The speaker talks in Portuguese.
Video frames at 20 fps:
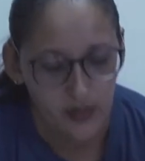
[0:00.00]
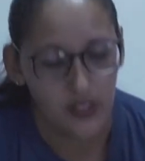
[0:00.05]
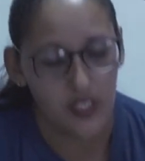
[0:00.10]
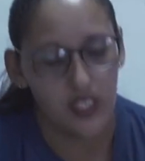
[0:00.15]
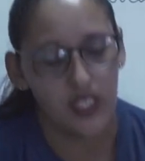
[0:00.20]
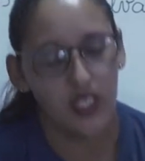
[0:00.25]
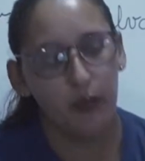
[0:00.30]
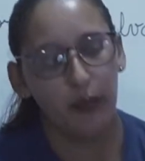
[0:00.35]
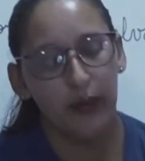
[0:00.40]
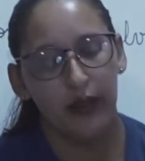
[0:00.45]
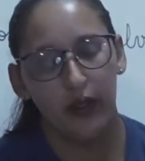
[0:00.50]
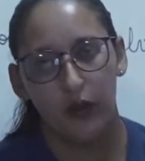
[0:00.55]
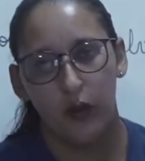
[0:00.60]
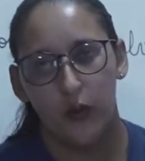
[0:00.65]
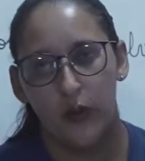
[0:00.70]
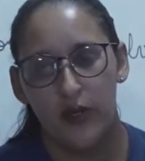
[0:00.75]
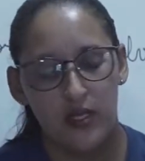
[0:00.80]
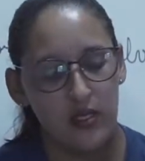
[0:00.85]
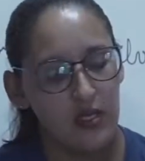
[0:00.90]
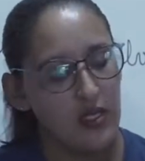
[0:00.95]
tia
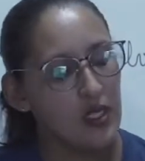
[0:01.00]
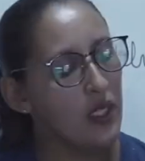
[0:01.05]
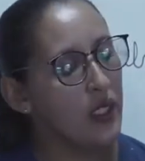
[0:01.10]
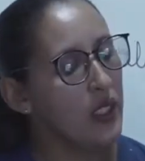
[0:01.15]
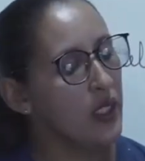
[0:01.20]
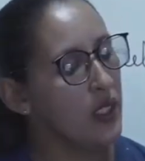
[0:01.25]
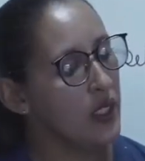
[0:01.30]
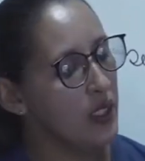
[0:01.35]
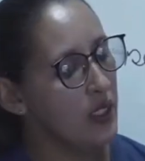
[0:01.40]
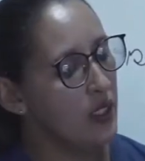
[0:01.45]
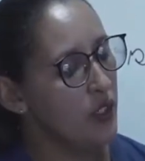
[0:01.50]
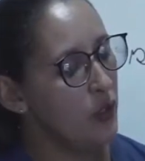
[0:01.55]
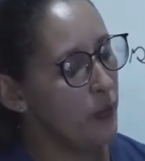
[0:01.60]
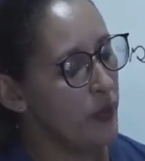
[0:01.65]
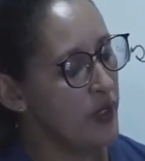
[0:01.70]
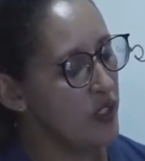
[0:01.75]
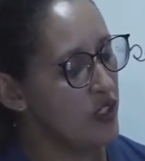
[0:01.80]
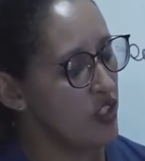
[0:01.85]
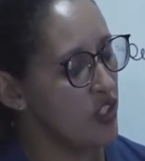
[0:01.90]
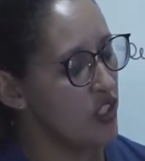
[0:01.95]
pegou esse lindo
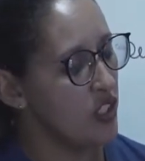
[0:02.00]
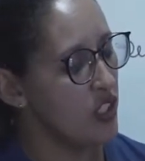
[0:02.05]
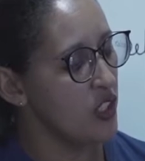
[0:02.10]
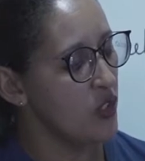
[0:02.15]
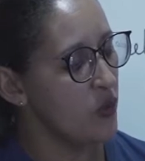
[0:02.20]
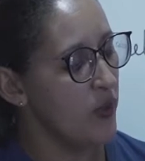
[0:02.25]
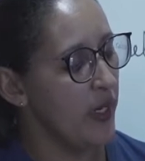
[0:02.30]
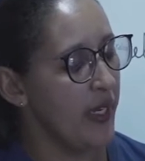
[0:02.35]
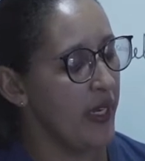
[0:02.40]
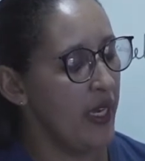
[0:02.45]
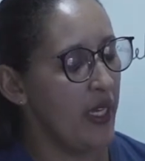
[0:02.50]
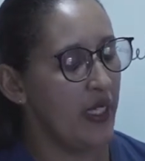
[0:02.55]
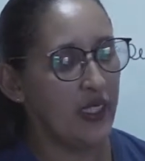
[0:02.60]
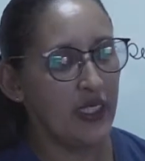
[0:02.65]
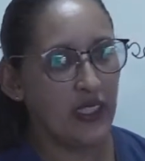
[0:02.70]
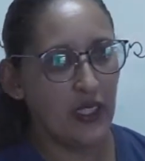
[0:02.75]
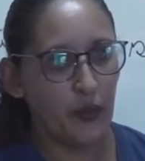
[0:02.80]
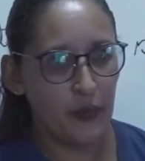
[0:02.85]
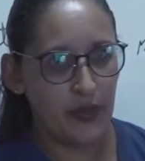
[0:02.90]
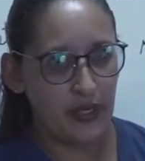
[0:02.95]
pintinho, a
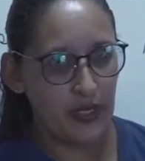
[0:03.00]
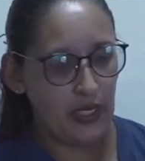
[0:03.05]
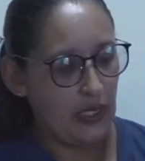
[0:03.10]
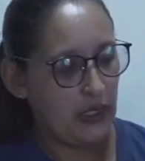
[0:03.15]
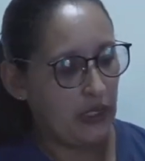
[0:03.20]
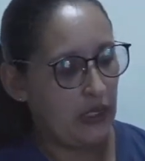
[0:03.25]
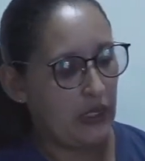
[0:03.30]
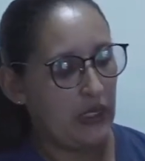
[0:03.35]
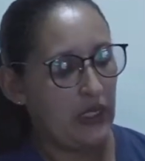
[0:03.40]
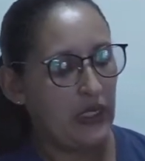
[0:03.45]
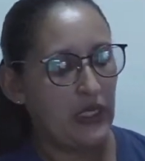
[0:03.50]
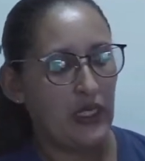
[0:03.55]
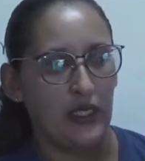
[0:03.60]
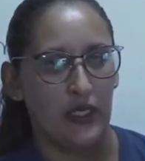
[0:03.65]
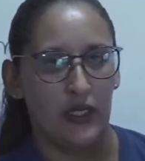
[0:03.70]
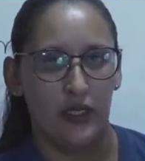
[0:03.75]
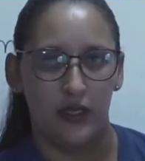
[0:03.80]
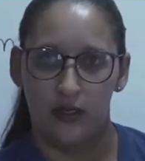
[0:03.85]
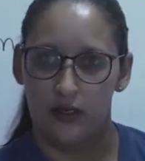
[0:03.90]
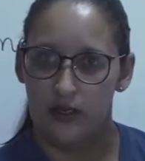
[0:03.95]
galinha
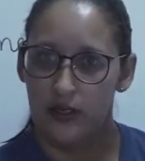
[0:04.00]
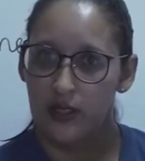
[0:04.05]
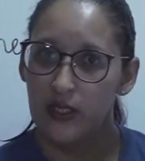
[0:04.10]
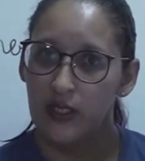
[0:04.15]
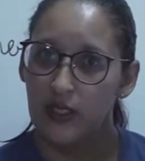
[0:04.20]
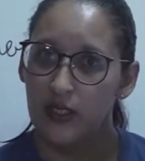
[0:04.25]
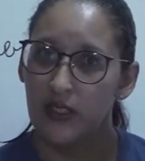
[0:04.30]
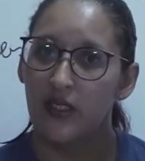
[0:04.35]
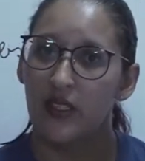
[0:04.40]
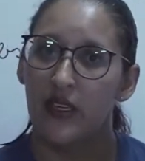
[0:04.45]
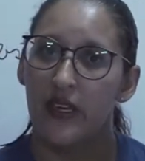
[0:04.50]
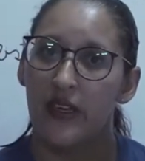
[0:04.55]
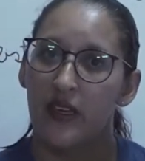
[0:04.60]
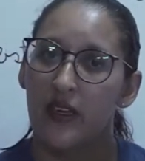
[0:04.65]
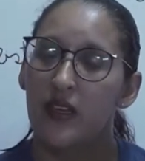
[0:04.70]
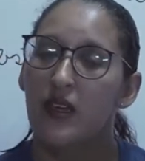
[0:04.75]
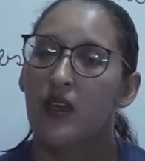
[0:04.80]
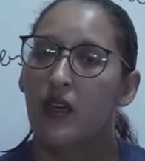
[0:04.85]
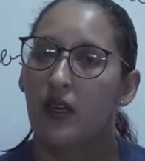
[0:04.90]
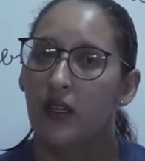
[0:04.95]
pintadinha, que
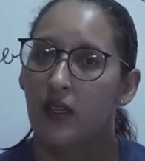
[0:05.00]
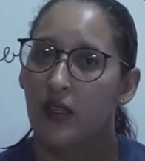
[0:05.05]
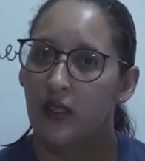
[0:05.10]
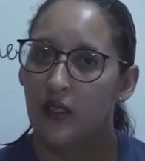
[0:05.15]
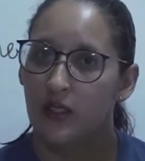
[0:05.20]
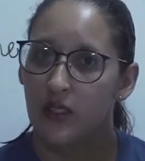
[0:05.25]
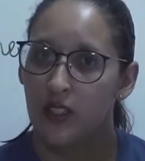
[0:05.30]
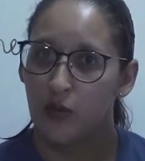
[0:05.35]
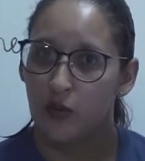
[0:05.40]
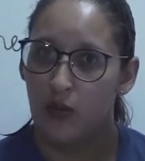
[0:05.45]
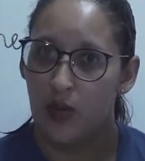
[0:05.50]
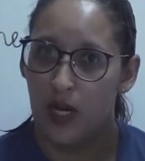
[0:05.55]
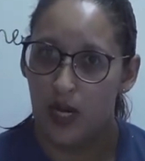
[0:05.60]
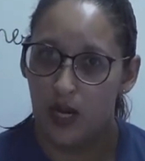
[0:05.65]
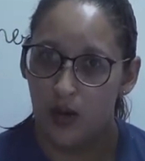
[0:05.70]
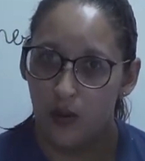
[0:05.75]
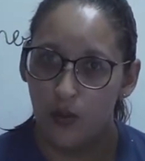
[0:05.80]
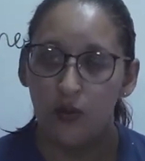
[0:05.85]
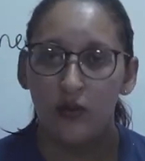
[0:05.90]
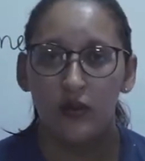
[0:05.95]
é
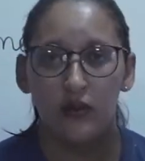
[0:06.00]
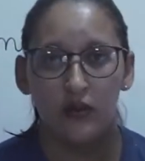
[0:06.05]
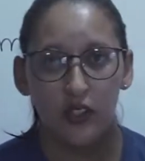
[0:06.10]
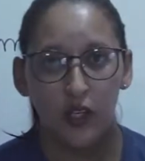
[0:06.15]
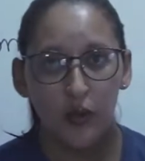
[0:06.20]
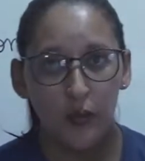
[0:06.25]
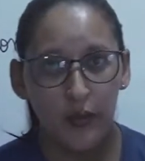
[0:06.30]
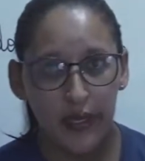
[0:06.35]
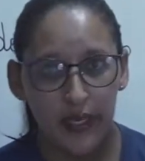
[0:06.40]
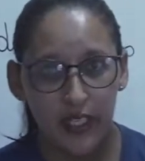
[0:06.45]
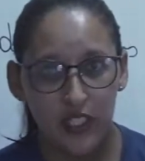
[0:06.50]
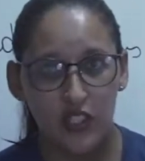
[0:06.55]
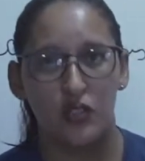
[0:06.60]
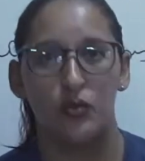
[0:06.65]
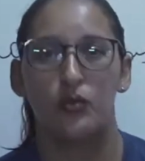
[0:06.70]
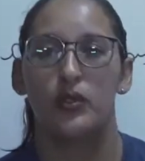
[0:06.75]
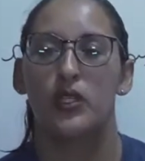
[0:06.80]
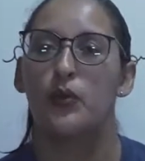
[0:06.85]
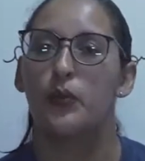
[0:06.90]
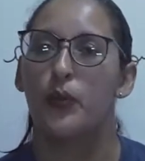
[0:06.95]
animal
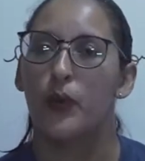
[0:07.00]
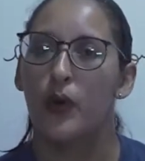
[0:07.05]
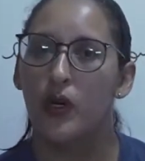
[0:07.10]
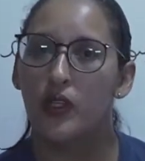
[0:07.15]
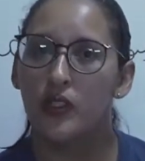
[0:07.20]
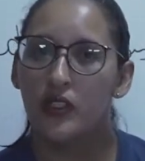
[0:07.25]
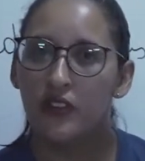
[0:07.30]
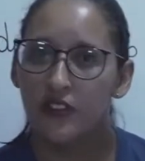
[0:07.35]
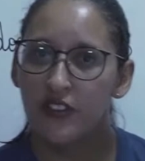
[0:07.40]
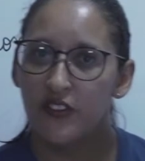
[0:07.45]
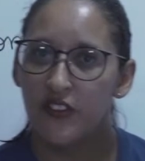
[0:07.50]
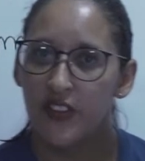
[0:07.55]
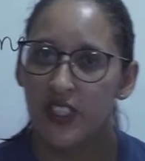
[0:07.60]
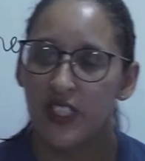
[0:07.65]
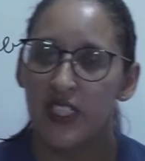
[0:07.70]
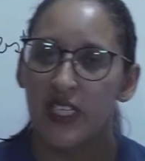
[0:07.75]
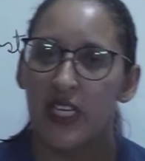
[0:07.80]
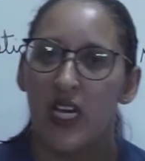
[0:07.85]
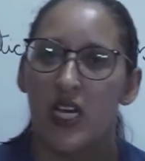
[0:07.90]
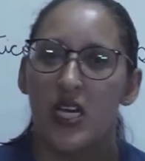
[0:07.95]
doméstico. Ele pode viver
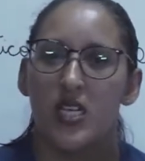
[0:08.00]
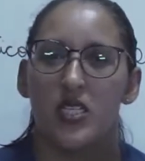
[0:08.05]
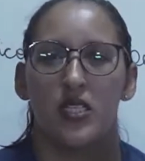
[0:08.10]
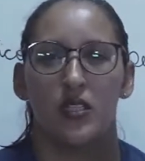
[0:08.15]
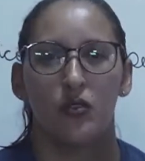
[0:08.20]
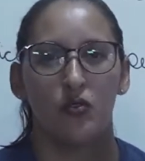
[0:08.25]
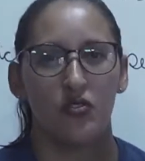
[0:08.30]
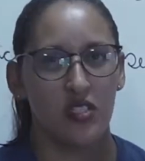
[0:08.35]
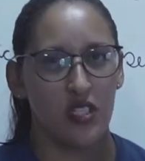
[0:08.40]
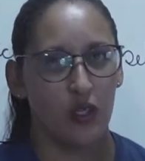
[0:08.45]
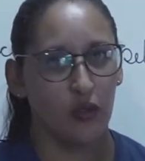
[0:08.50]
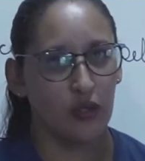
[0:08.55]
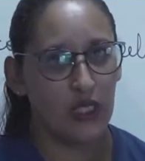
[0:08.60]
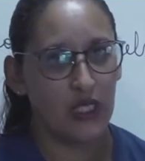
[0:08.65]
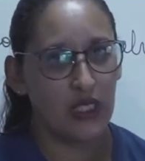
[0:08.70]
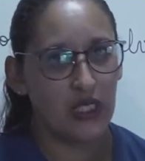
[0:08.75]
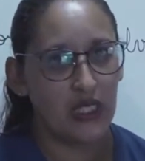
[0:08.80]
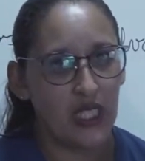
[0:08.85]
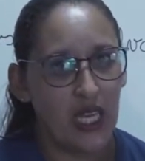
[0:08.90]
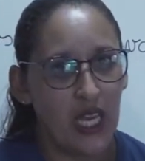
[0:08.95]
em casa, no seu
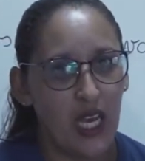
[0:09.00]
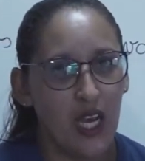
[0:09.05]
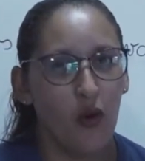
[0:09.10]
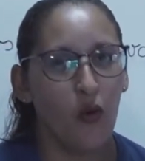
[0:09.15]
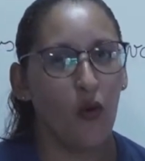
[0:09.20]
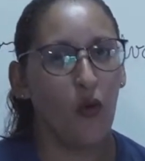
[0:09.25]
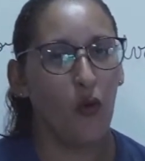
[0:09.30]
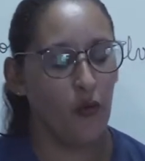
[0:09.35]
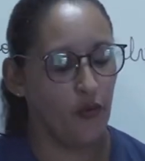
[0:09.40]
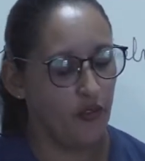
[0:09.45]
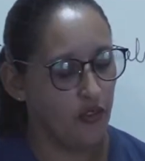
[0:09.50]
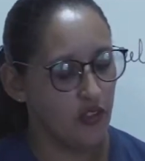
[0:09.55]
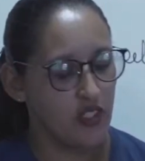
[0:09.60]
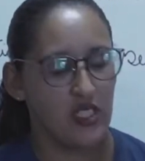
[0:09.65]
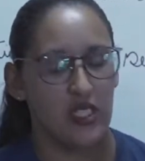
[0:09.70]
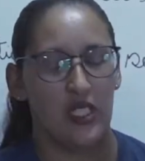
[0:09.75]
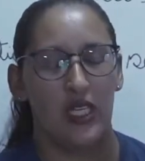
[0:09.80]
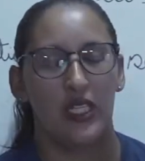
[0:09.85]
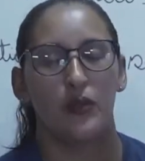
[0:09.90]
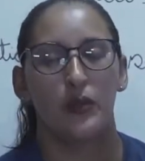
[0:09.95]
quintal,
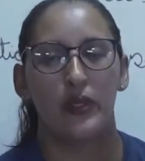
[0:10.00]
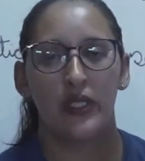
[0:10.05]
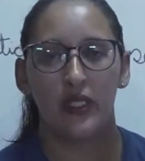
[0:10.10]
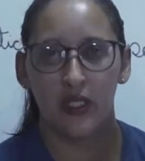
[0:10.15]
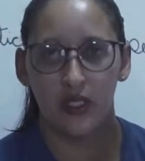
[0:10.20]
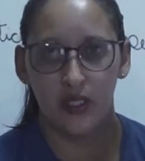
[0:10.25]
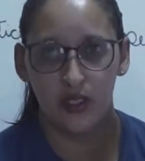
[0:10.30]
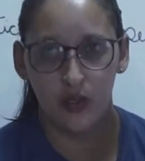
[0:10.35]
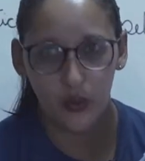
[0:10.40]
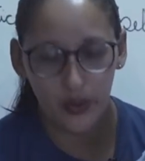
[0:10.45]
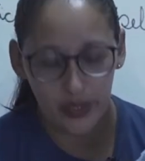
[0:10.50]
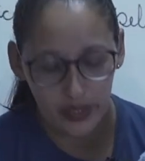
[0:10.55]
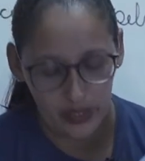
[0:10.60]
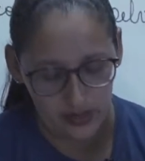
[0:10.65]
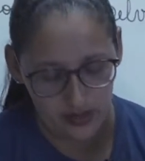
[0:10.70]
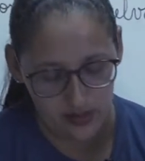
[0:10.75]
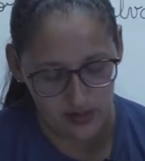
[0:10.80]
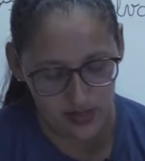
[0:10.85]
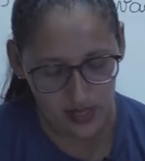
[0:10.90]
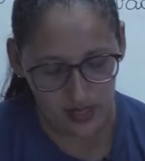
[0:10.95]
você alimentando
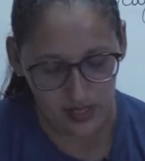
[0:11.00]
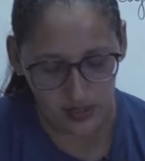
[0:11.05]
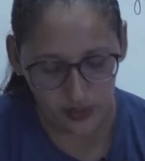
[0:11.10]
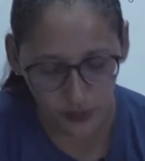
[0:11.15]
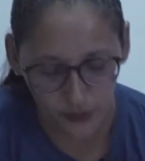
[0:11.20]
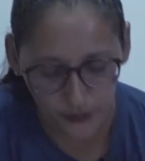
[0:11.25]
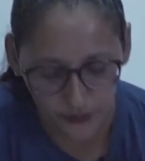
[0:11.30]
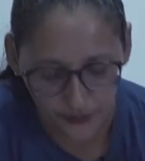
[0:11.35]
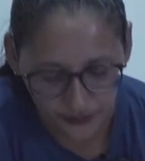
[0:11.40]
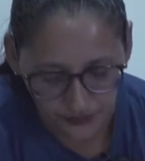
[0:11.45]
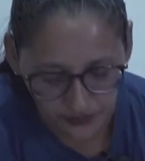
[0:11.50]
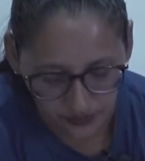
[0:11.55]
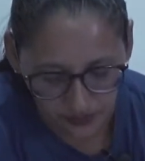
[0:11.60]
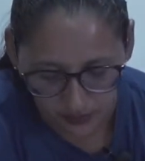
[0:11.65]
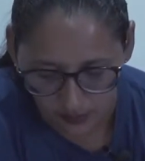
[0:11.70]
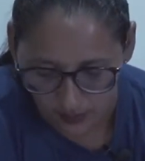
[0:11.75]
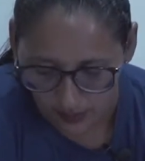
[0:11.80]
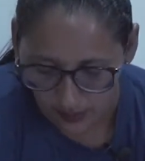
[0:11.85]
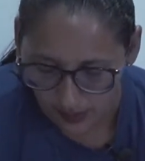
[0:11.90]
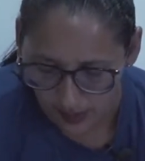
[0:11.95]
ele, certo?
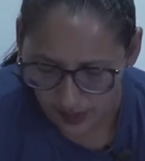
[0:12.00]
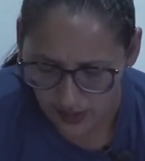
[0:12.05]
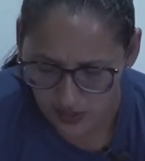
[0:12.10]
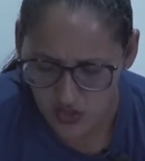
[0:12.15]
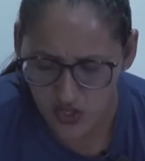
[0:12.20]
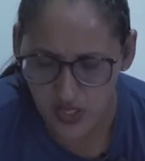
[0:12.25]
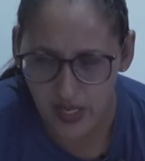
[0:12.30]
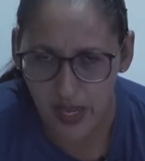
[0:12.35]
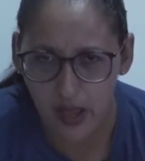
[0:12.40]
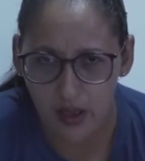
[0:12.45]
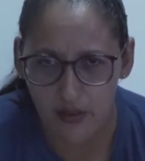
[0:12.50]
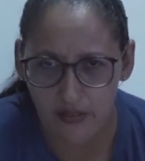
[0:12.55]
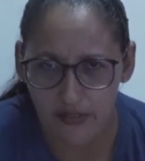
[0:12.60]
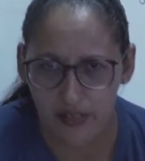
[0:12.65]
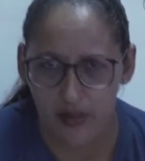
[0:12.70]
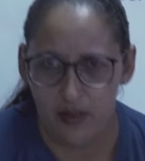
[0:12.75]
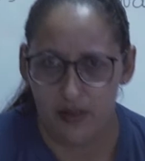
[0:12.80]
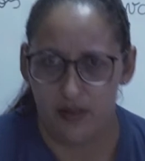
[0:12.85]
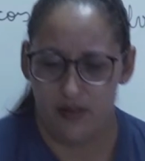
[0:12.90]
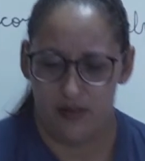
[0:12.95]
A
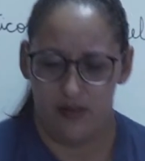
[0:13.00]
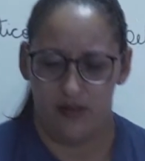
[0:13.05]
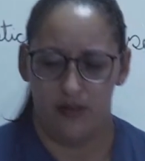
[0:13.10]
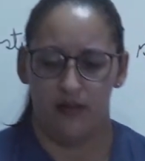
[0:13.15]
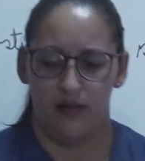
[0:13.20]
girafa,